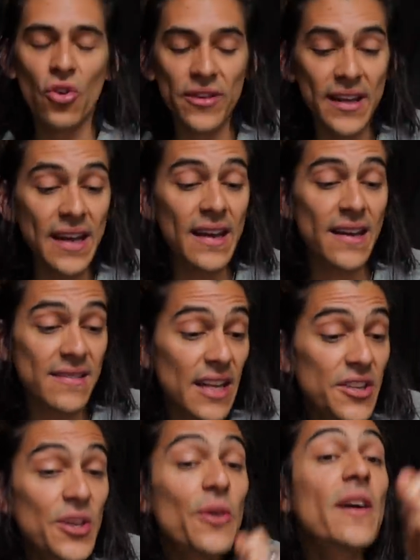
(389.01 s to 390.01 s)
donde
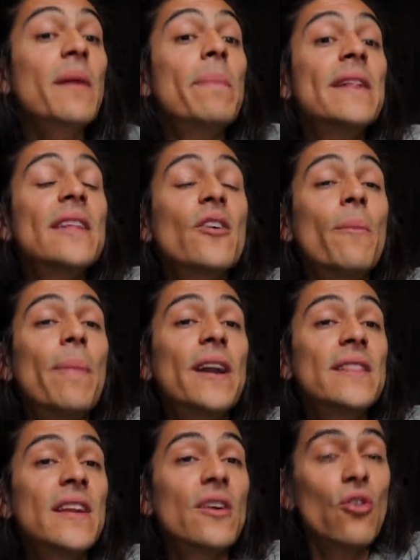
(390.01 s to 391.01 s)
está chido de repente compartir